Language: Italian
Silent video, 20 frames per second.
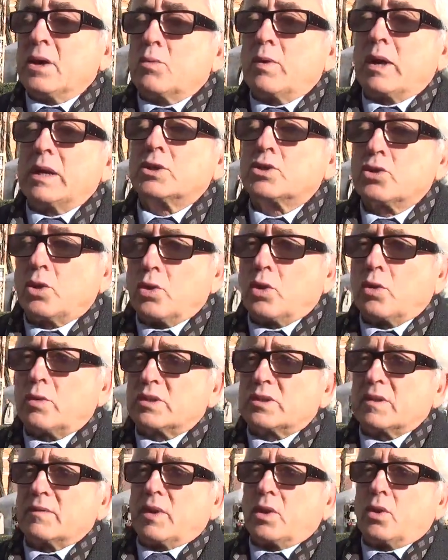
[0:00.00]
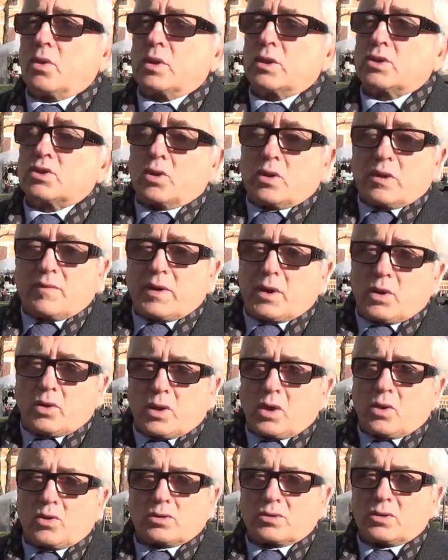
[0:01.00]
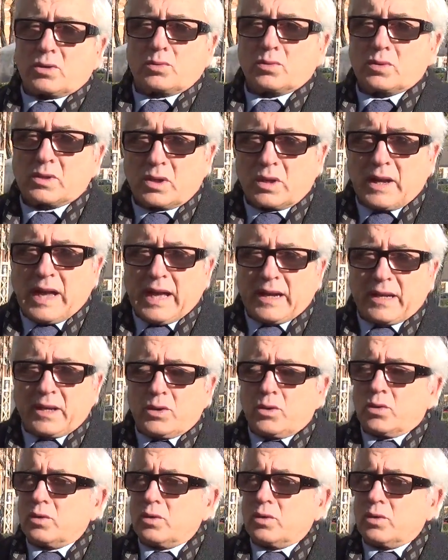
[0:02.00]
Quali sono questi valori? Sono i valori costituzionali,